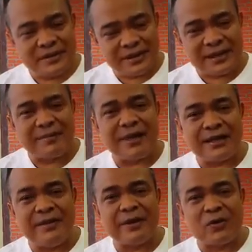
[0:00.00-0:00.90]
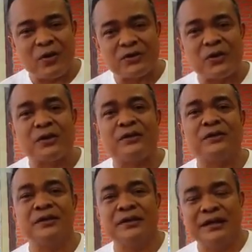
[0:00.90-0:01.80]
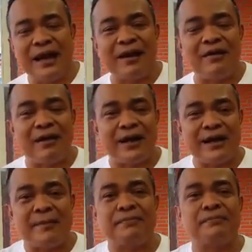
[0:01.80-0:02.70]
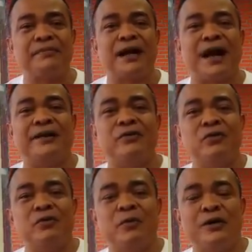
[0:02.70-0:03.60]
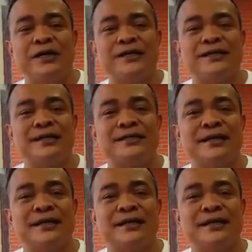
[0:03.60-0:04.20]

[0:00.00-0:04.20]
ซึ่งทำหน้าที่เป็นโฆษกและก็ขยับไก่อูพลตรีสันเสริ